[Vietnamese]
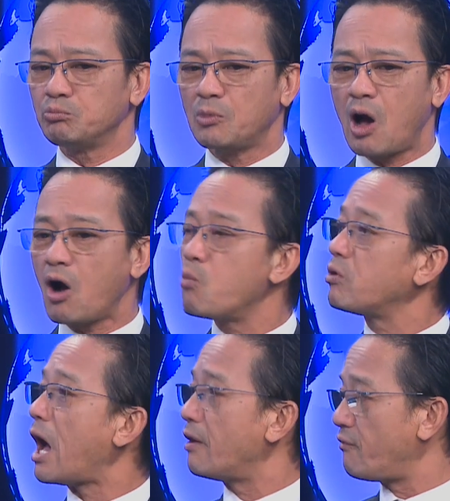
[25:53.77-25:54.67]
họ không
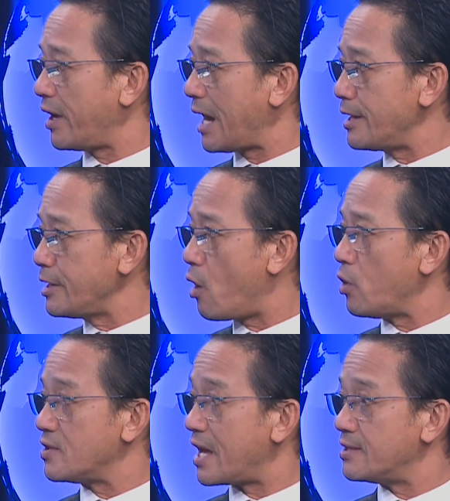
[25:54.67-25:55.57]
cần phải đánh nhau
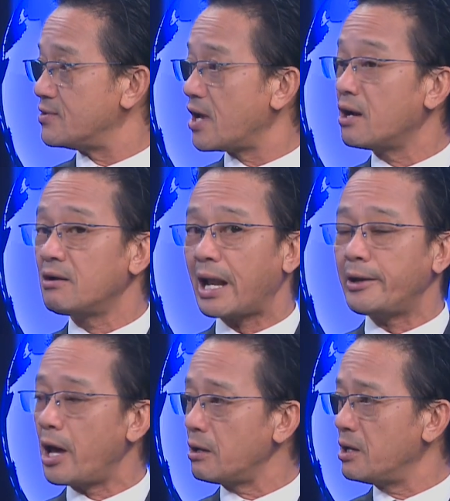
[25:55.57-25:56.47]
để giành dân
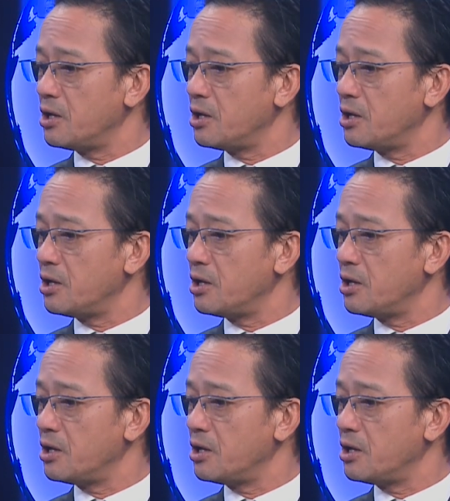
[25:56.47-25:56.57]
lãnh đất